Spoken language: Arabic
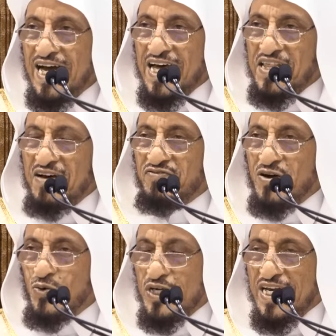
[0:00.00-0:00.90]

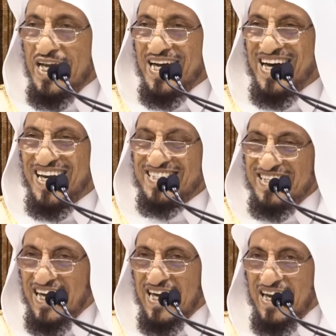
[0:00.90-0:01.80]
اضافه اليه قال
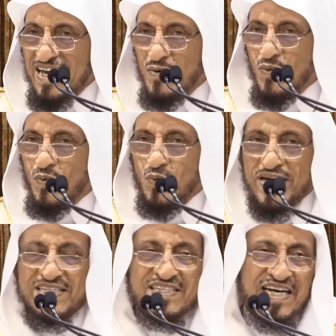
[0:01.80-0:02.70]
سكرا
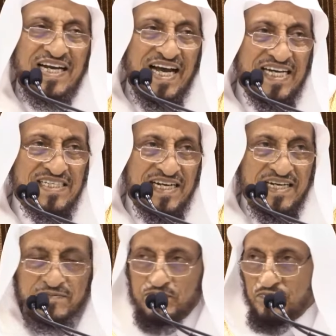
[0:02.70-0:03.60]
ورزقا حسنا